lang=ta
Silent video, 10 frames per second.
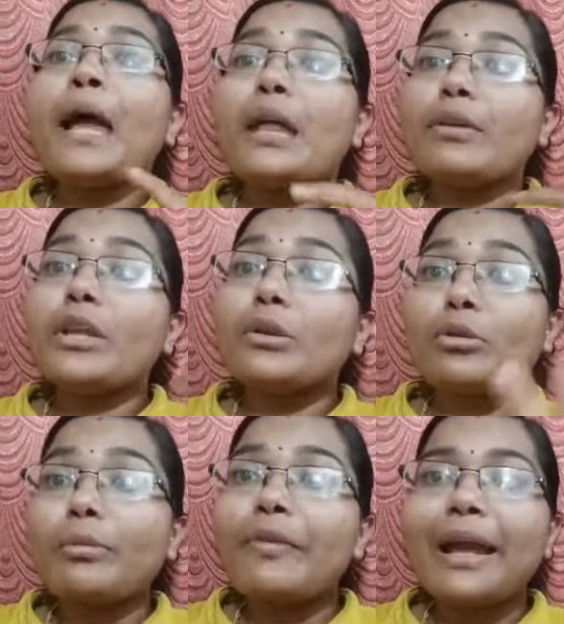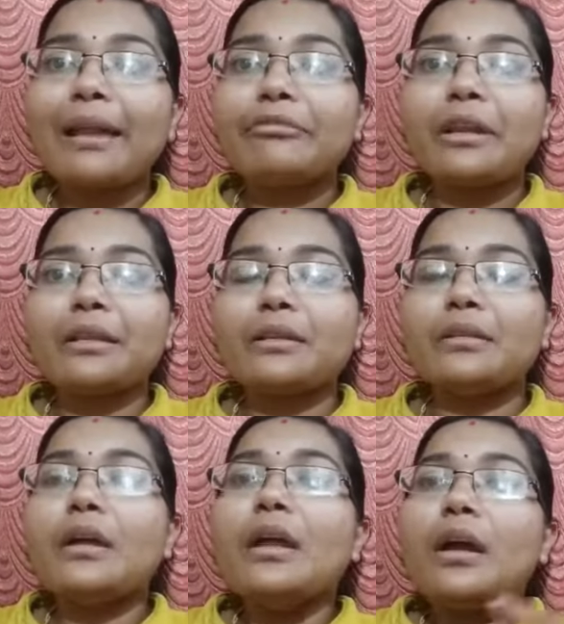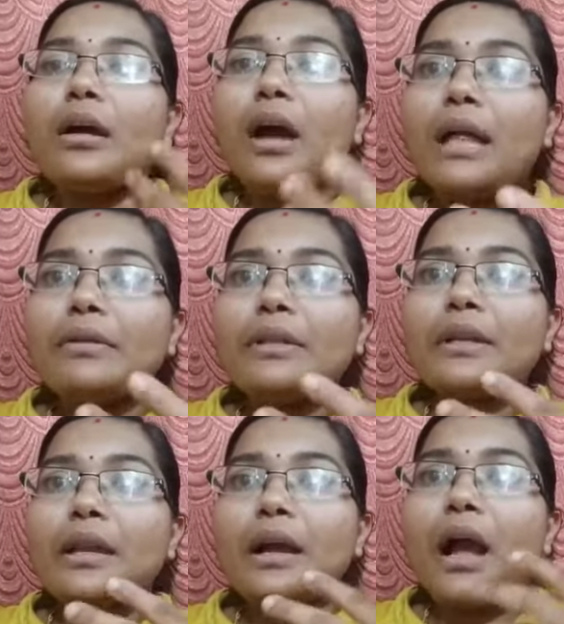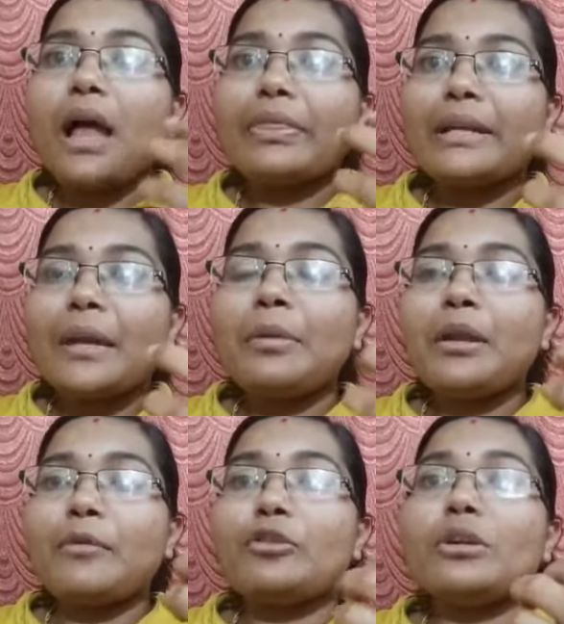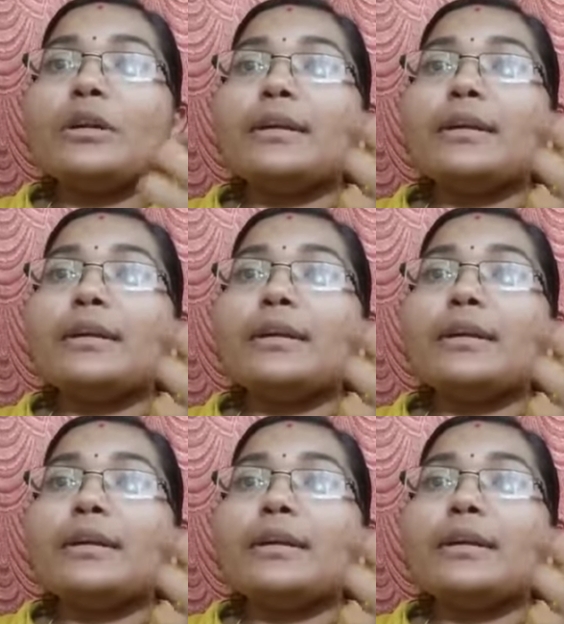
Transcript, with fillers: அது வந்து எனக்கு ரொம்பவே ஹெல்ப்ஃபுல்லாக இருந்தது அது வந்து என்னன்னாக்கா அந்த டைமில் நம்ம வந்து